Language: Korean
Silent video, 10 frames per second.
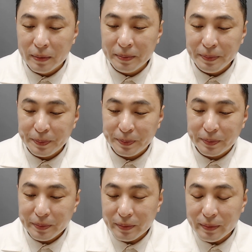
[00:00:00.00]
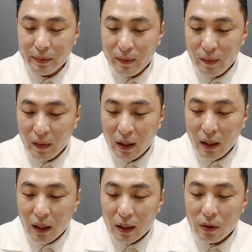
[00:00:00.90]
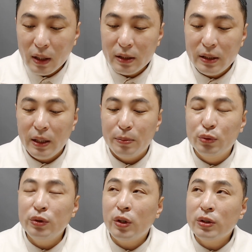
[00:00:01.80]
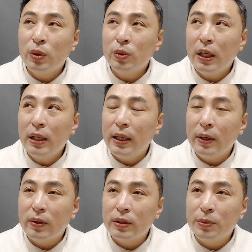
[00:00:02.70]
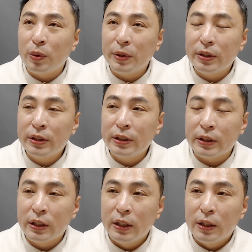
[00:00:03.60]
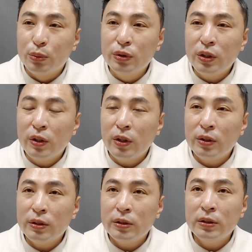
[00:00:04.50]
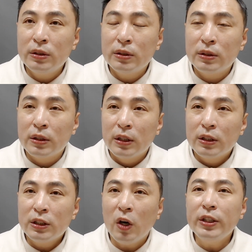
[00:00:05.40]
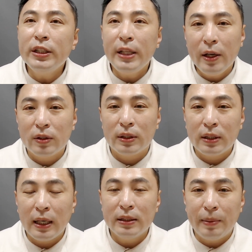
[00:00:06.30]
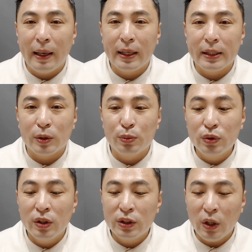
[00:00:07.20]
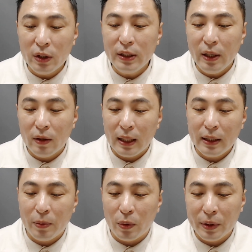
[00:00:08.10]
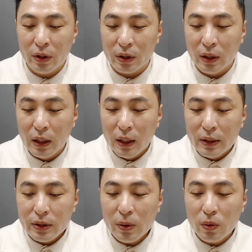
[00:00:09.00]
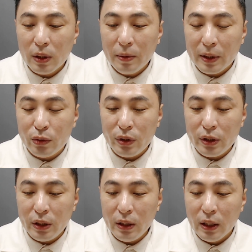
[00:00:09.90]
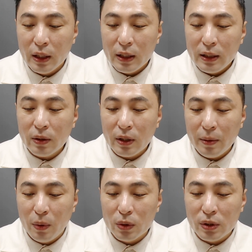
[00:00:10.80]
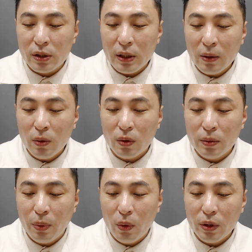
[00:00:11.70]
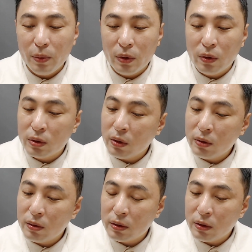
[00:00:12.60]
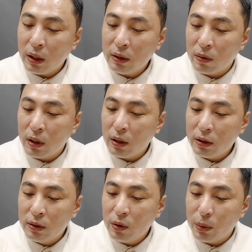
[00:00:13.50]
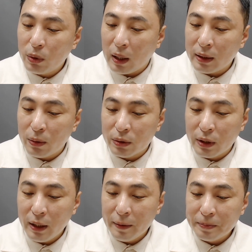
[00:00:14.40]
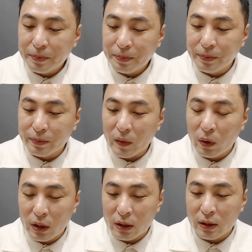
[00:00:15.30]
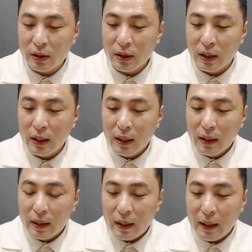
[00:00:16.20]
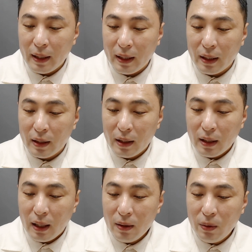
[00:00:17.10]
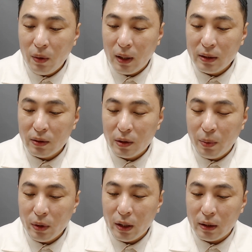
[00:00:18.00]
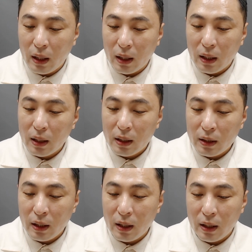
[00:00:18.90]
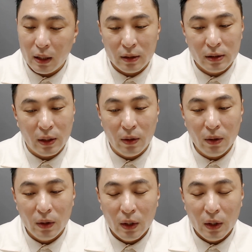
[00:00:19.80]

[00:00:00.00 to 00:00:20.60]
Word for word: 음? 그러나 이제 문건 송달 내역을 보면은 문건 처리 내역 칸을 봐야겠죠. 문건 처리 내역 칸에 보면 최고가 매수인이 이렇게 뭐 즉시 항고권 포기 뭐 이런 걸 썼, 썼다는 건가? 이런 거 보통 안 나오는데? 음, 어쨌든, 예, 항고하는 거를 포기했다. 예, 글쎄요.